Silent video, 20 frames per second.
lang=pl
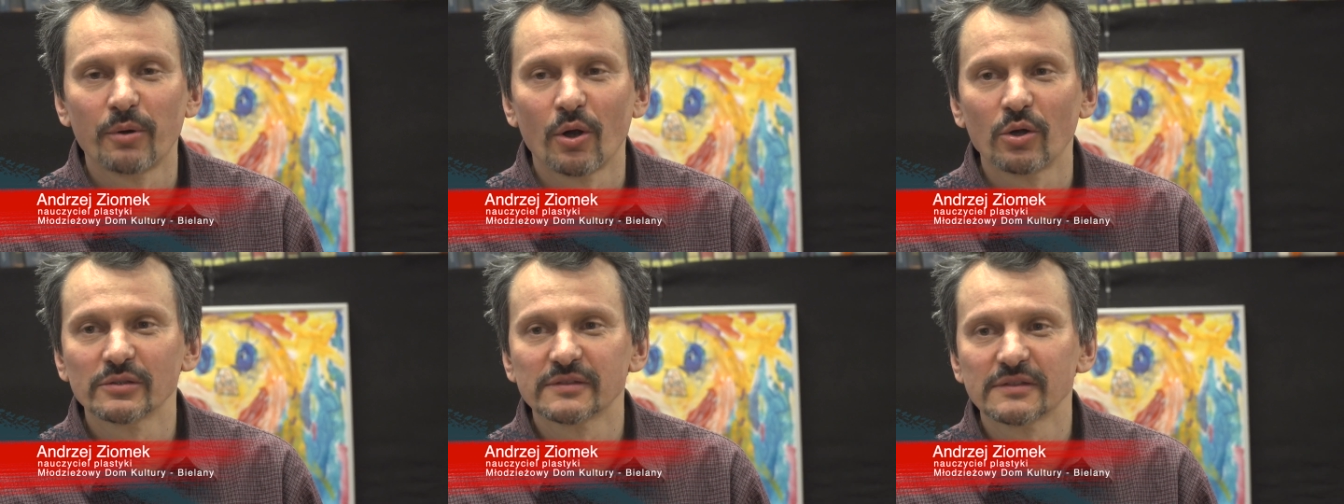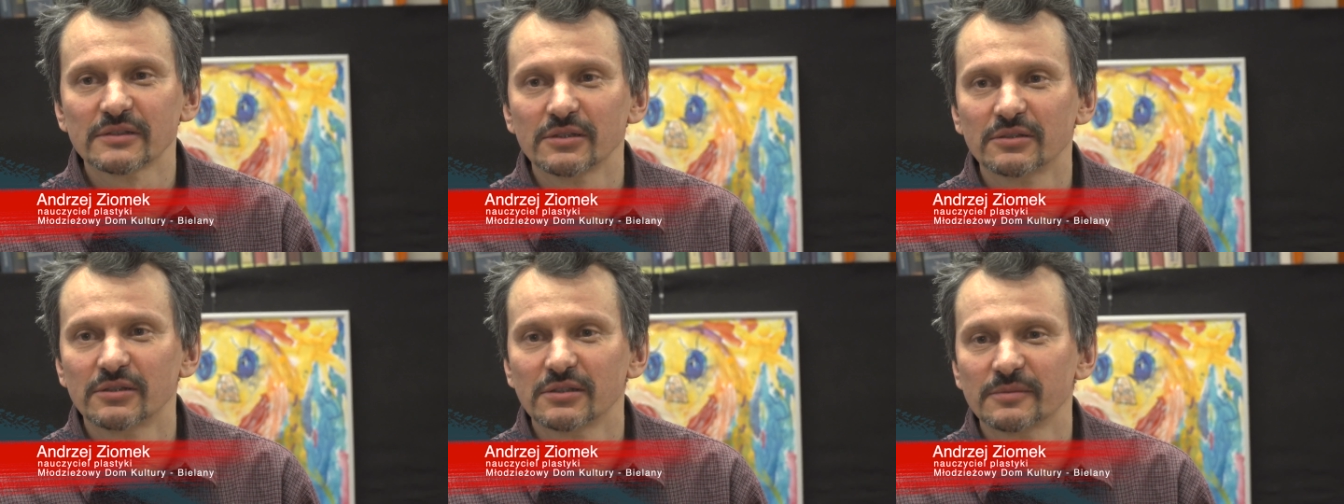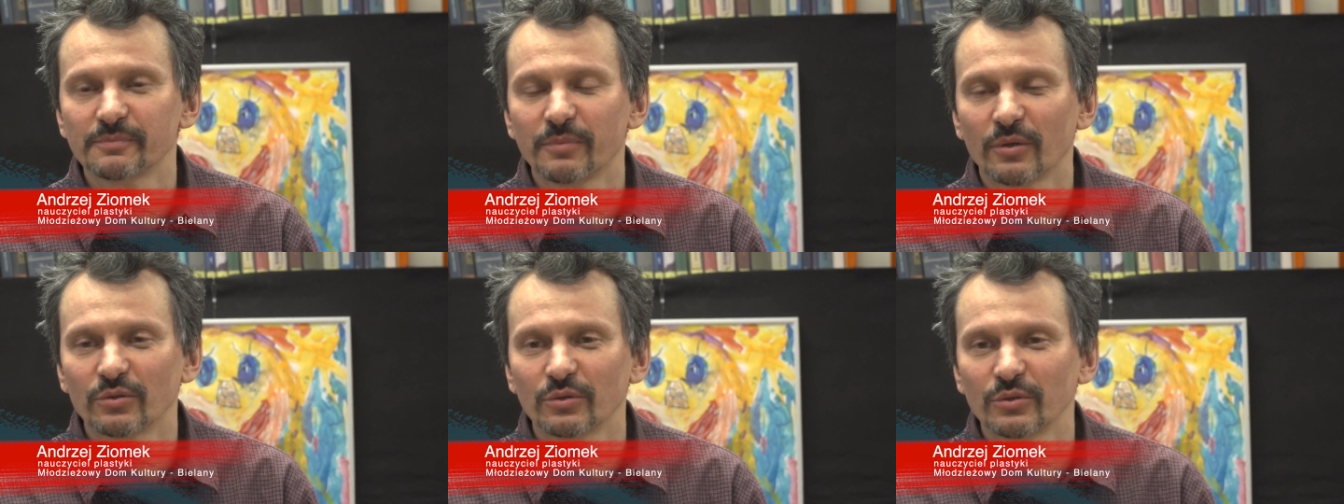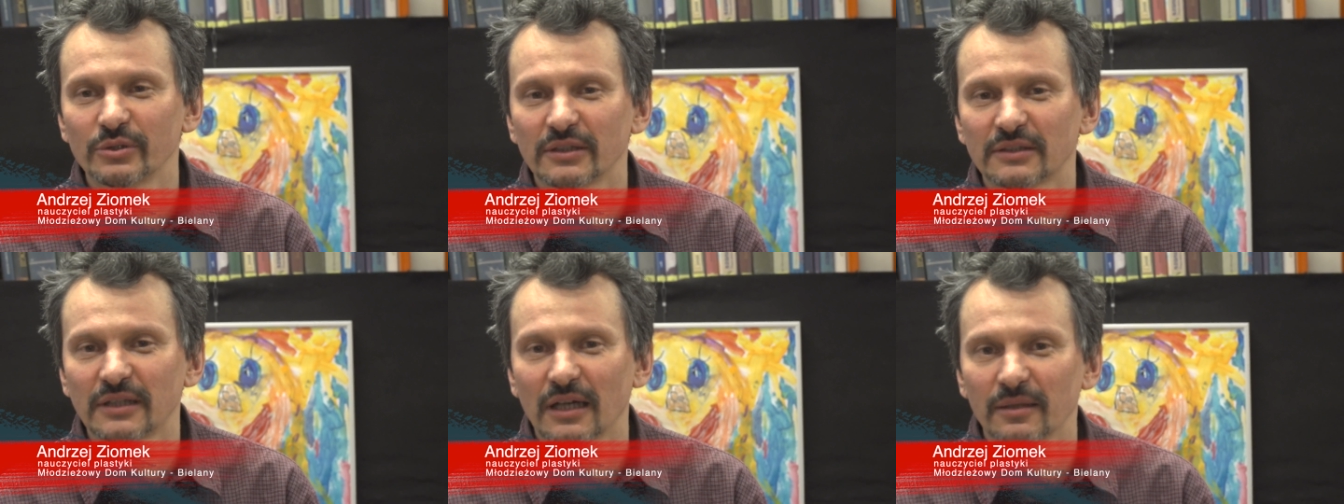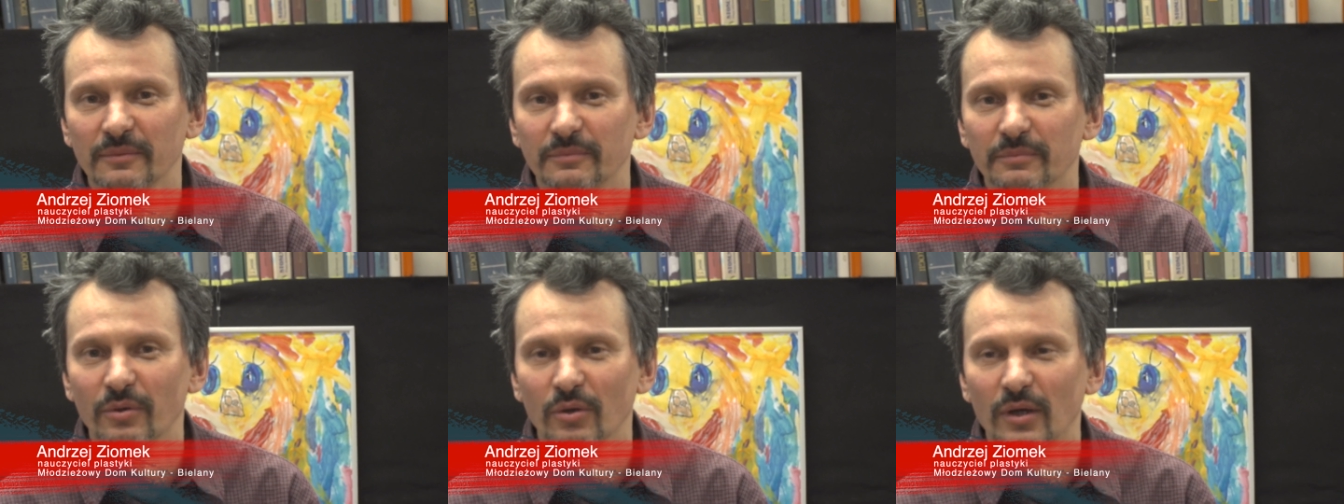polski dysponuje
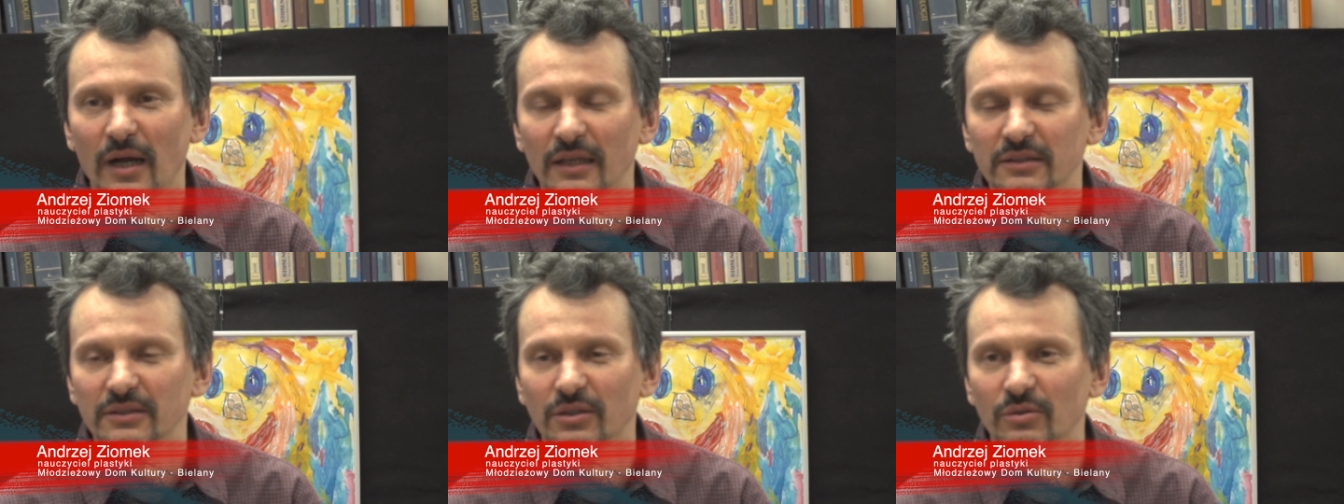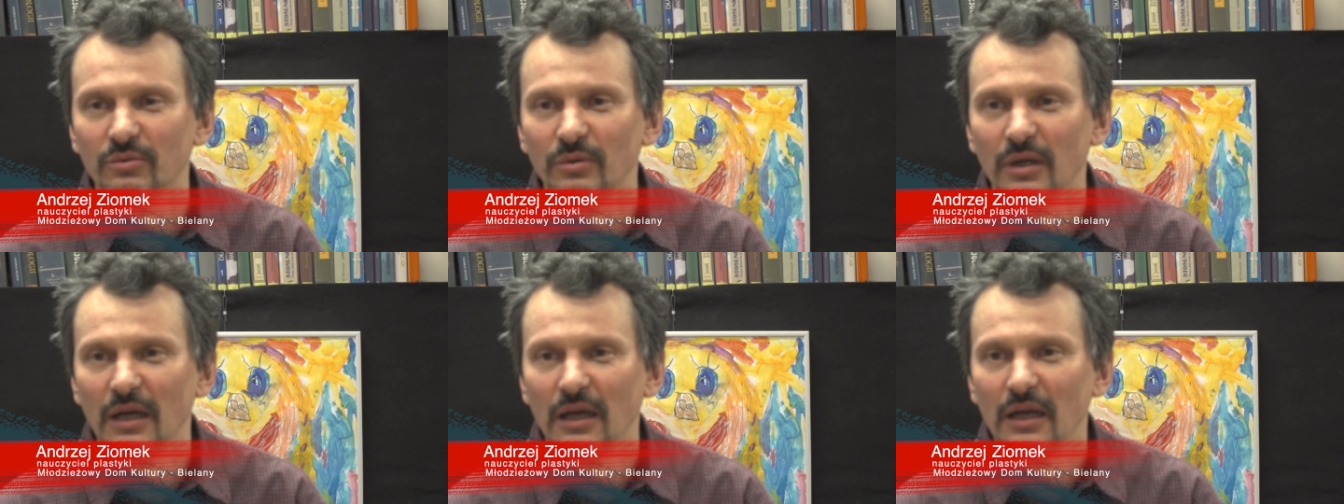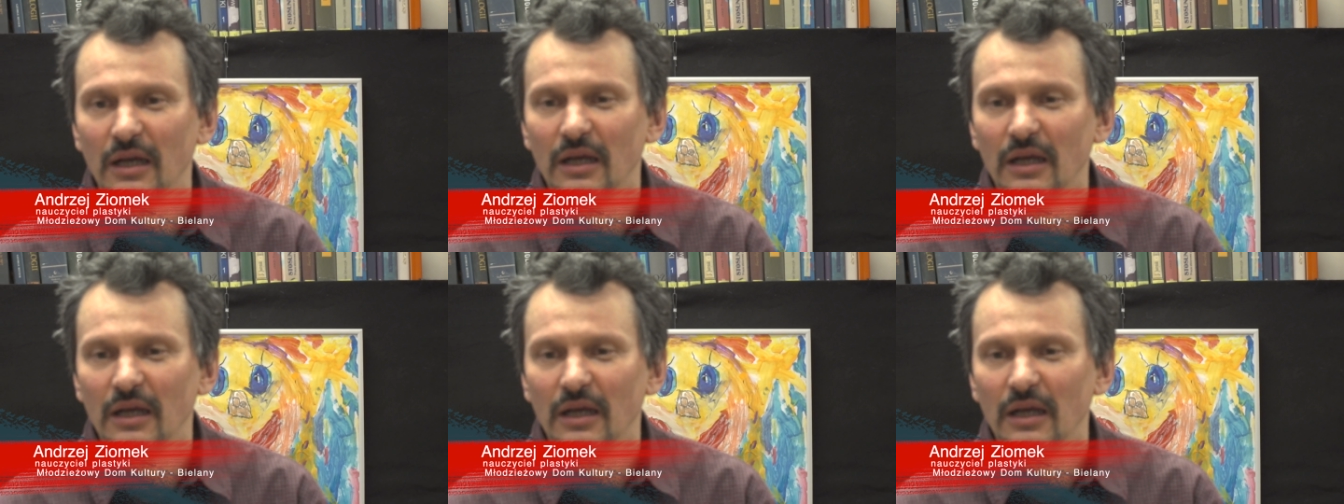tak bogatą